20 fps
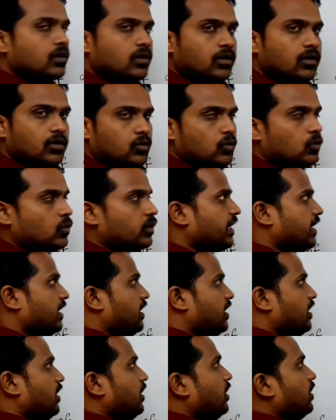टू
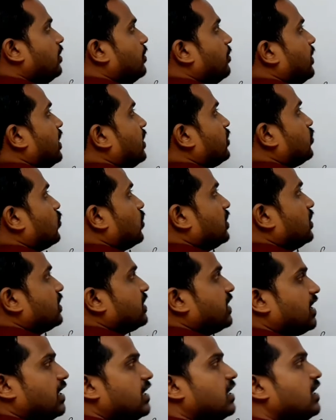कैरी मैंने तुरंत
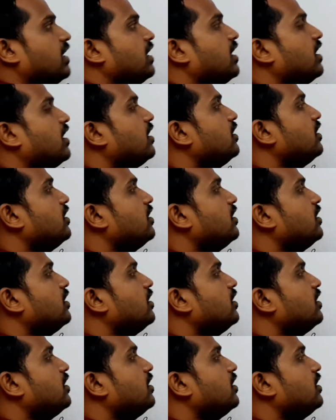यहाँ लिख लिया